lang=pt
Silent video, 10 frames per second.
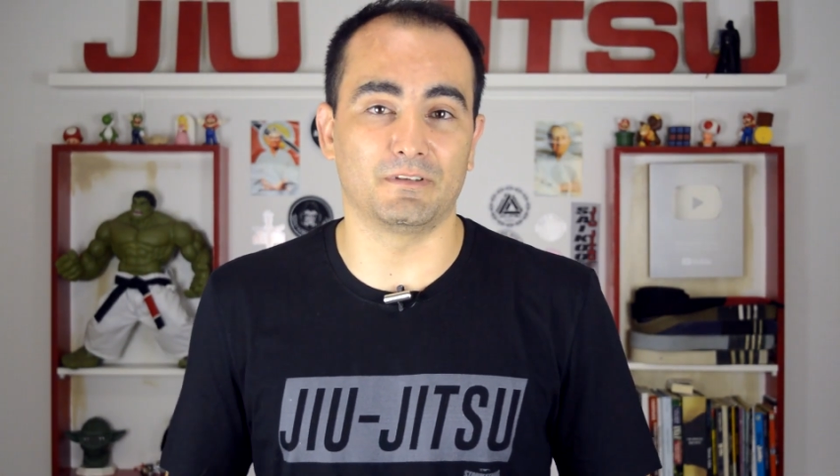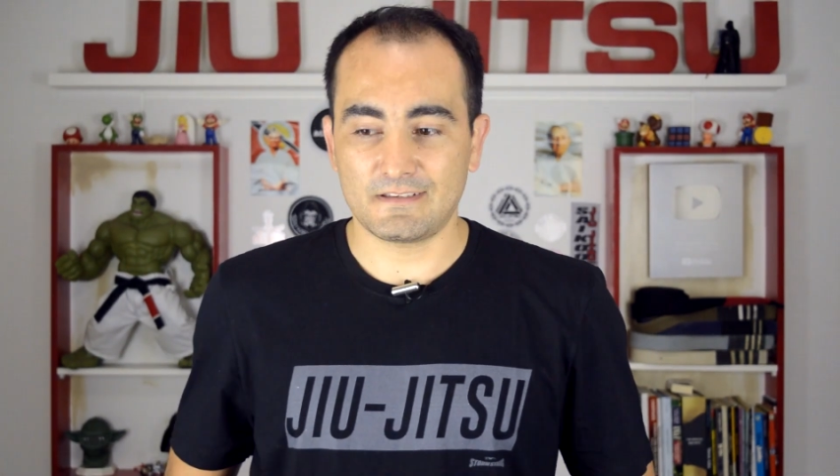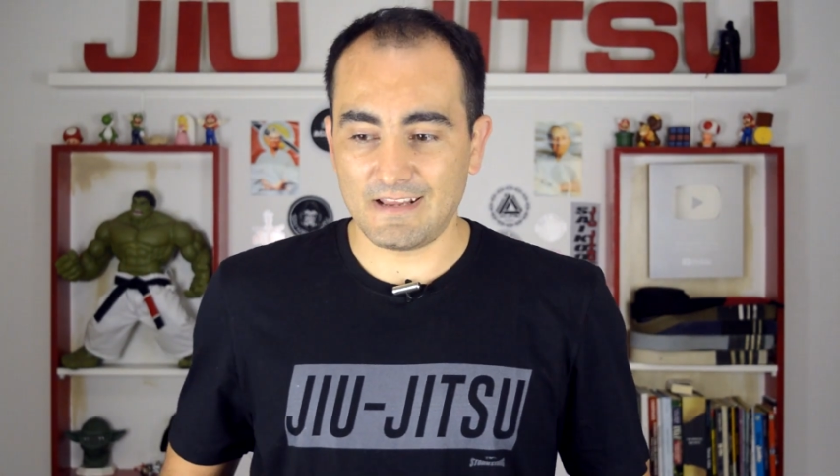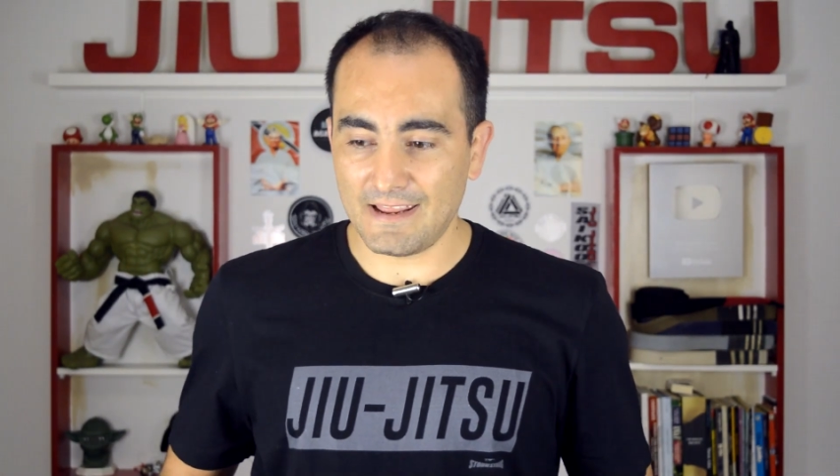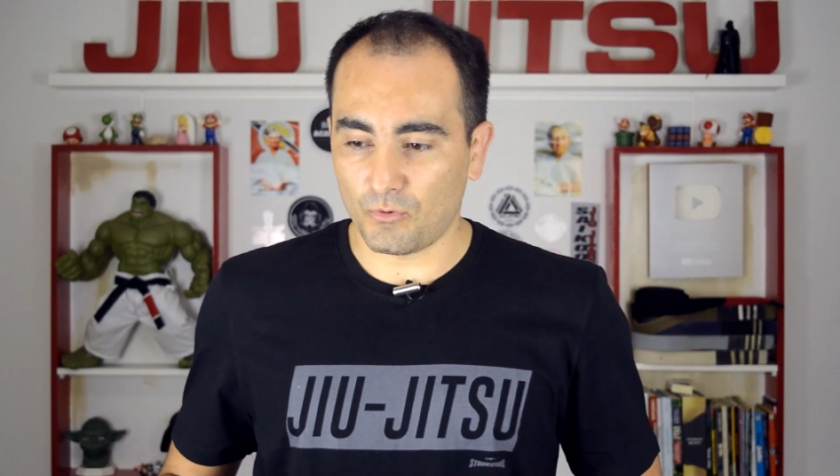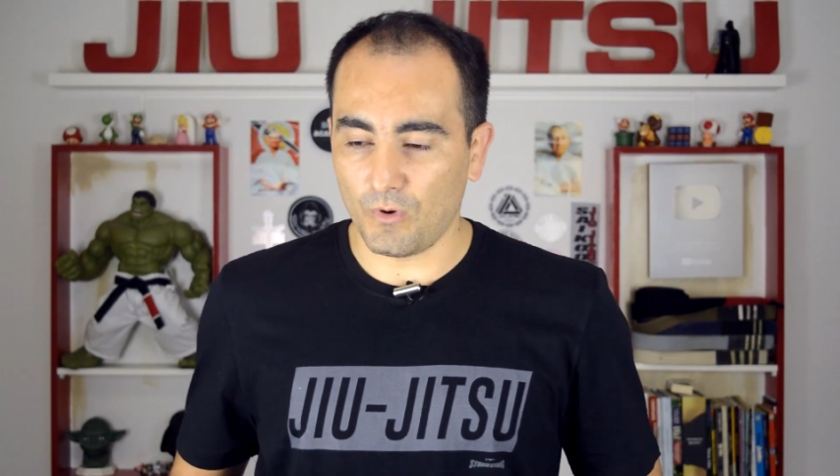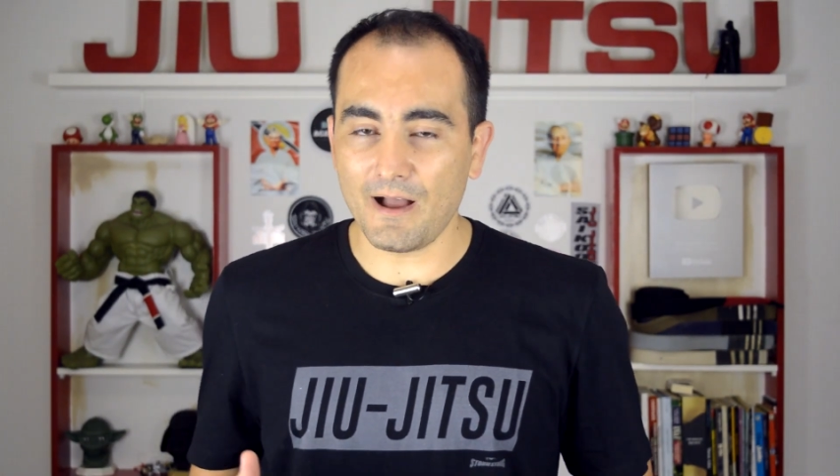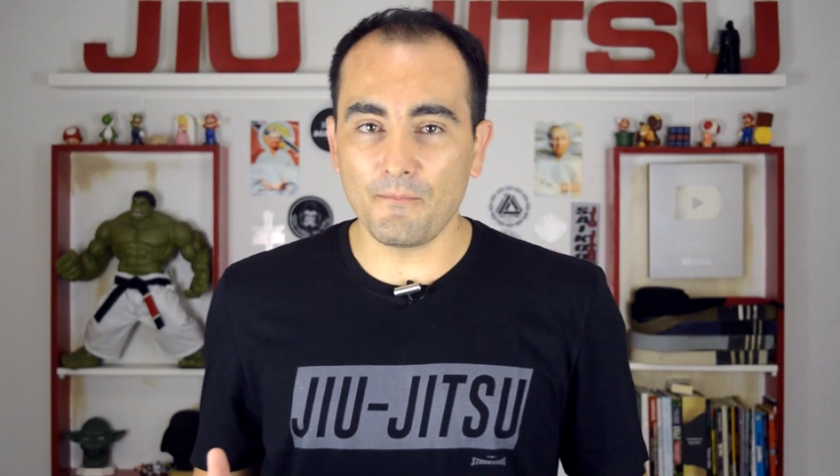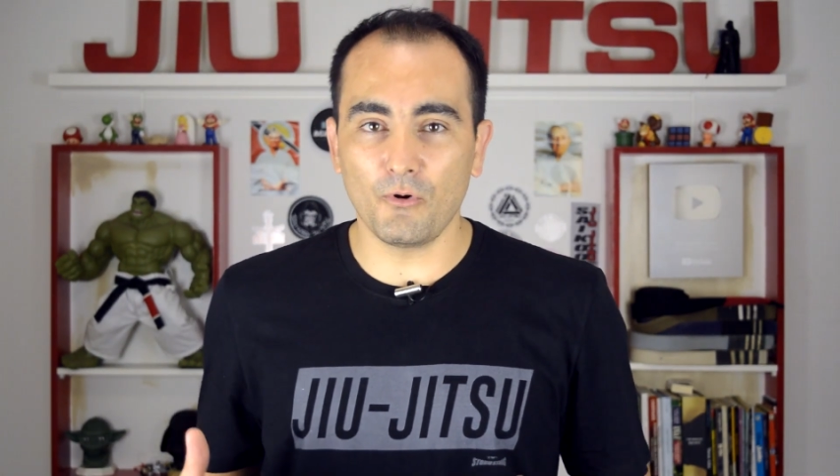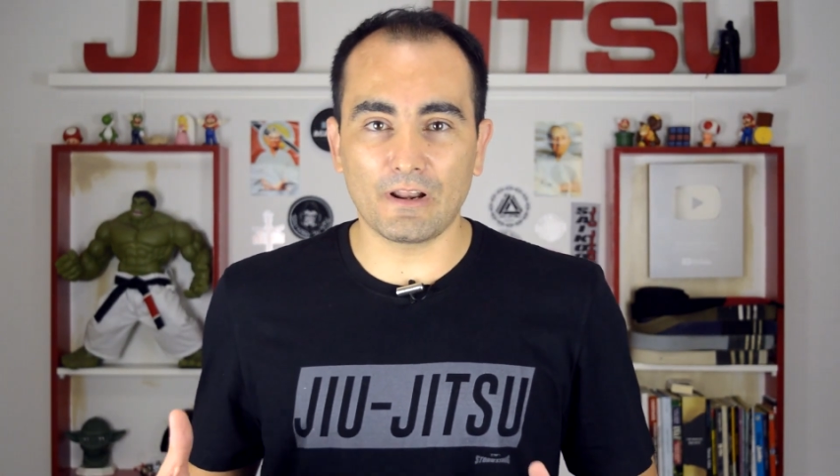Sério, qual é
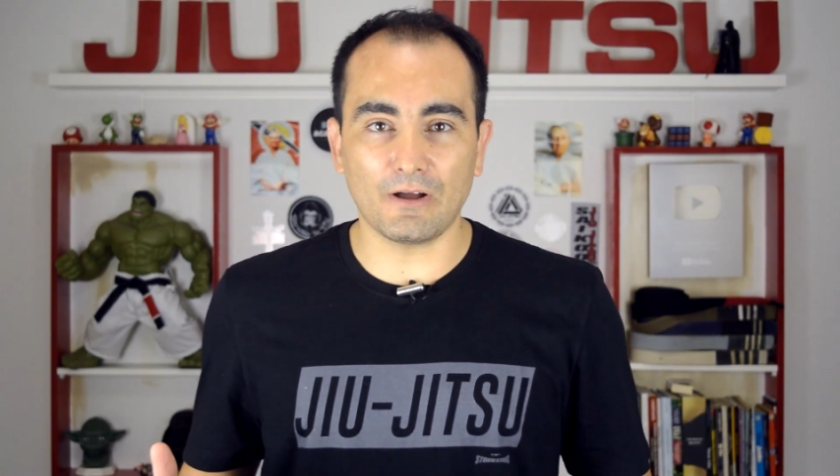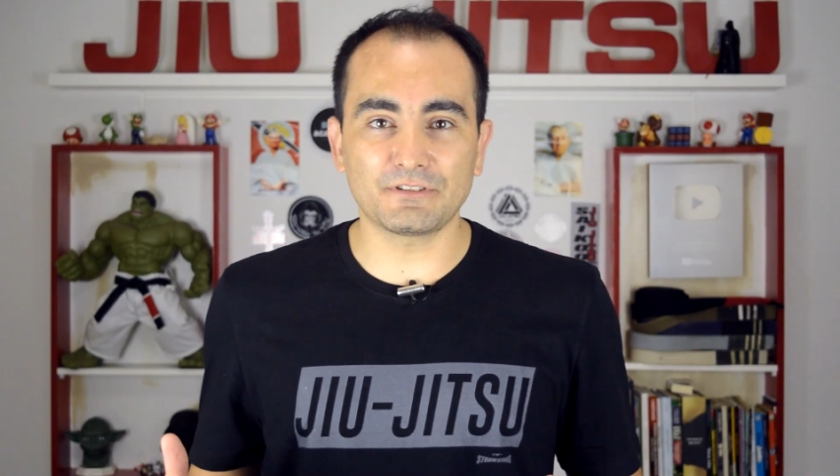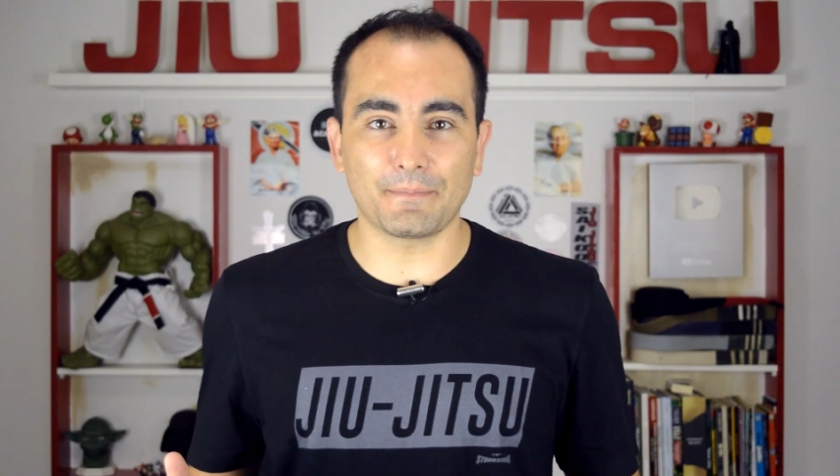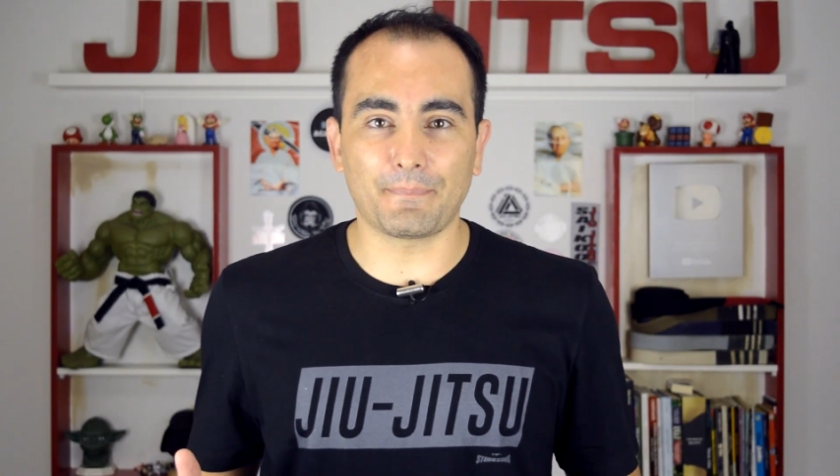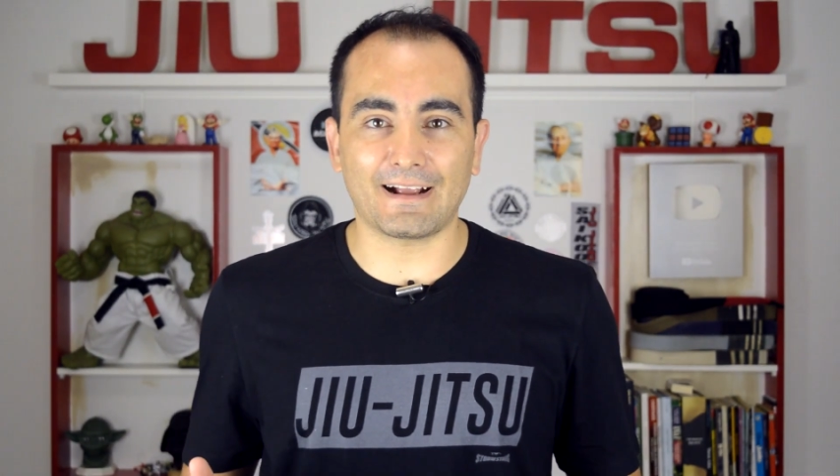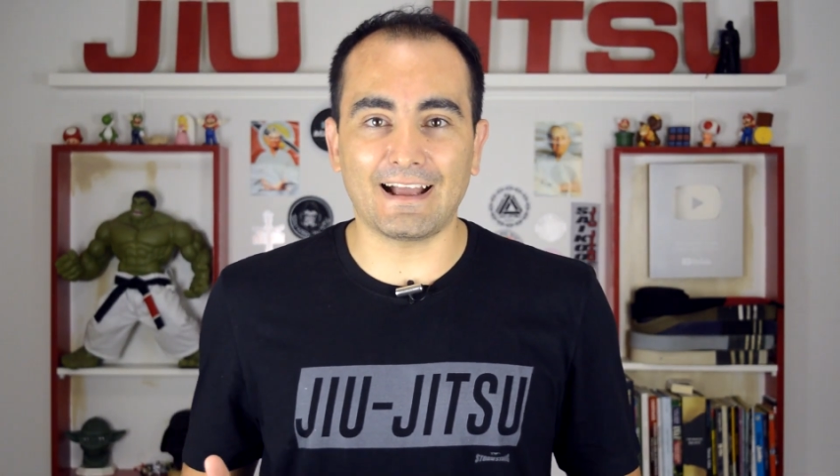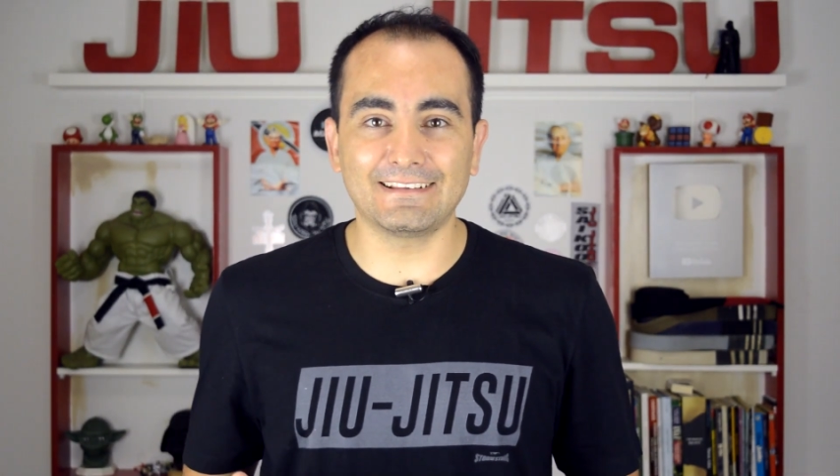a moral de apagar